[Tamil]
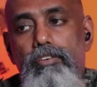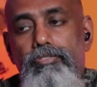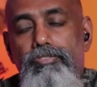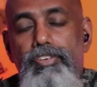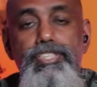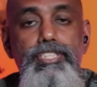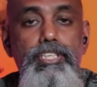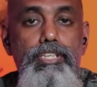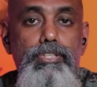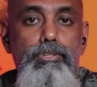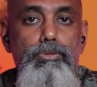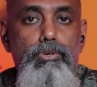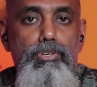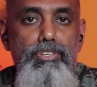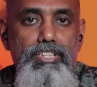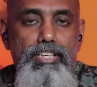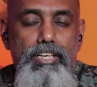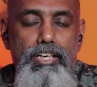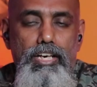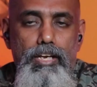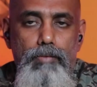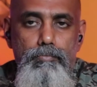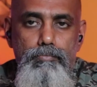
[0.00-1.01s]
ஃபீச்சர் கொண்டு
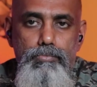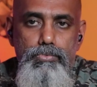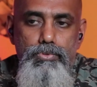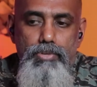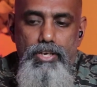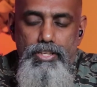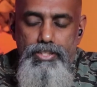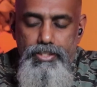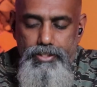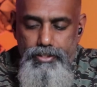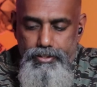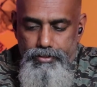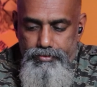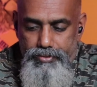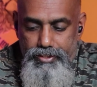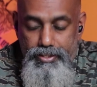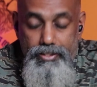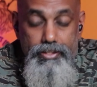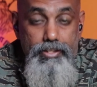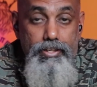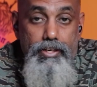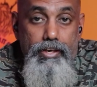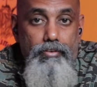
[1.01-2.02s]
வந்திருக்கலாம் ஸோ அது வந்து
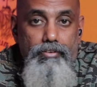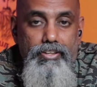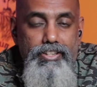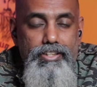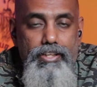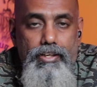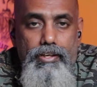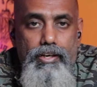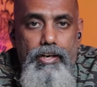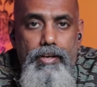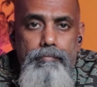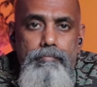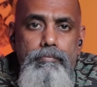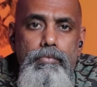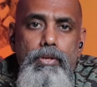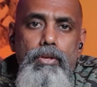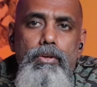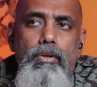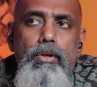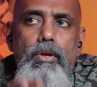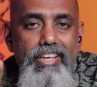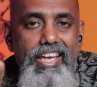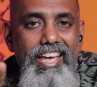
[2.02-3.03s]
இதில் அவங்க தரல
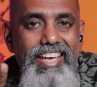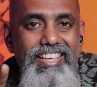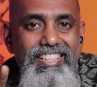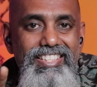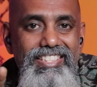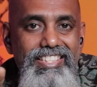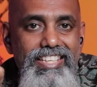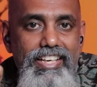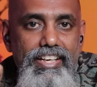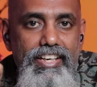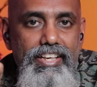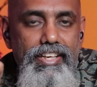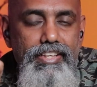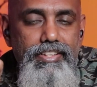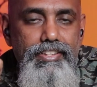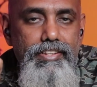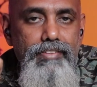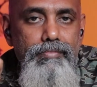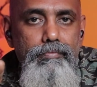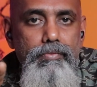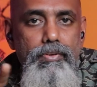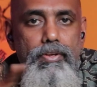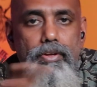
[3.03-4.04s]
ஏஎன்சி கிடையாது
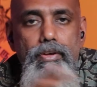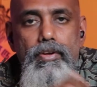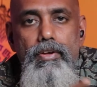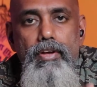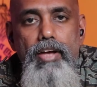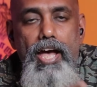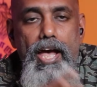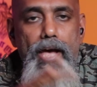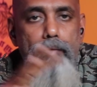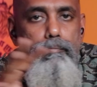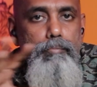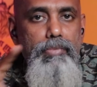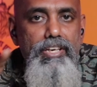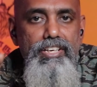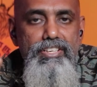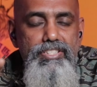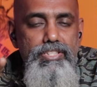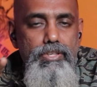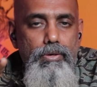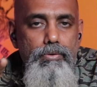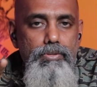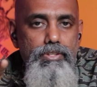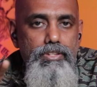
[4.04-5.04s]
ஆம்பியன்
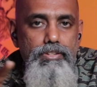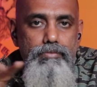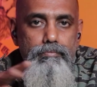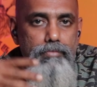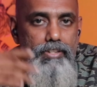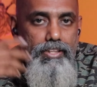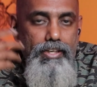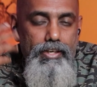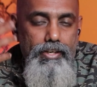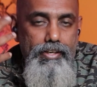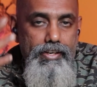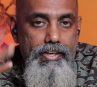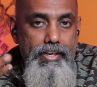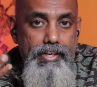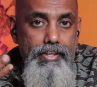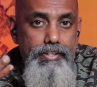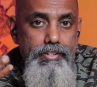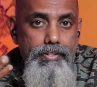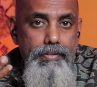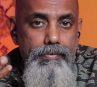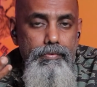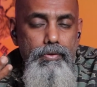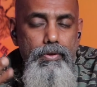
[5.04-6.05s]
சவுண்டும் இதில்
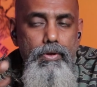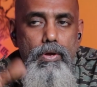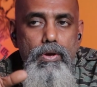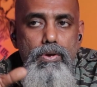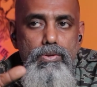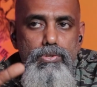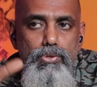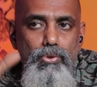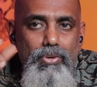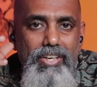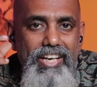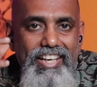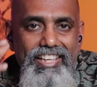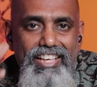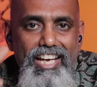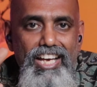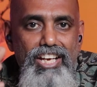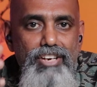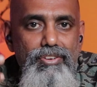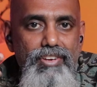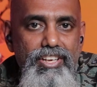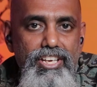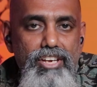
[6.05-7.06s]
கிடையாது ஸோ ஒரு
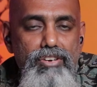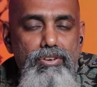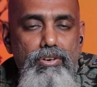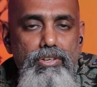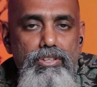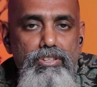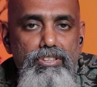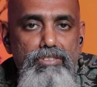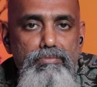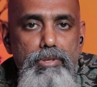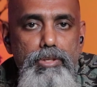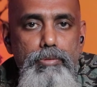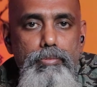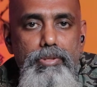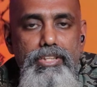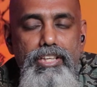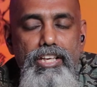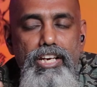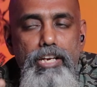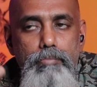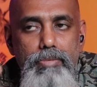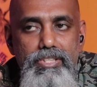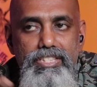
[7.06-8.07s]
எட்டாயிரம் ரூபாய்க்கு கொண்டு வரும்போது
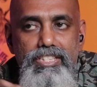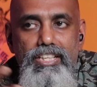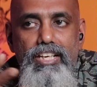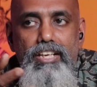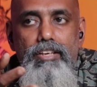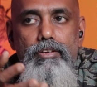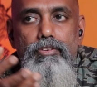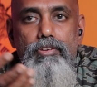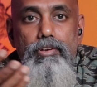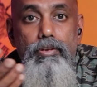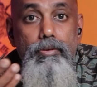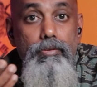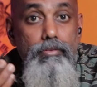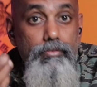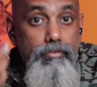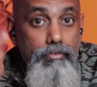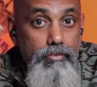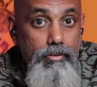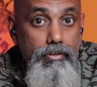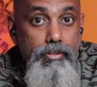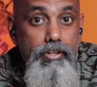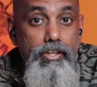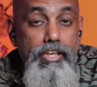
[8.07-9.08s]
பார்த்திங்கன்னா இப்போ சில
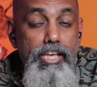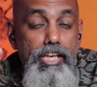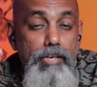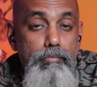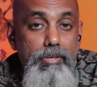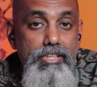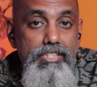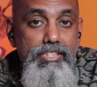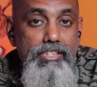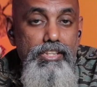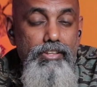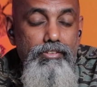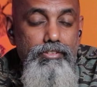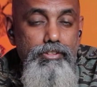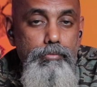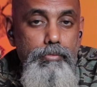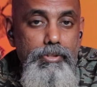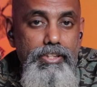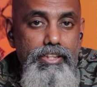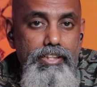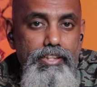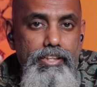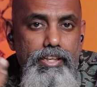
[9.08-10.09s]
இயர்பட்ஸ்லாம் வந்து
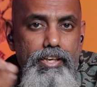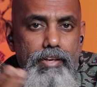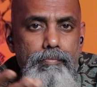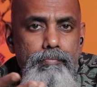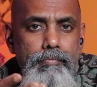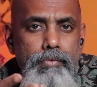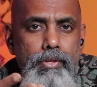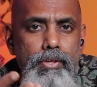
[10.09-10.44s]
பார்த்திங்கன்னா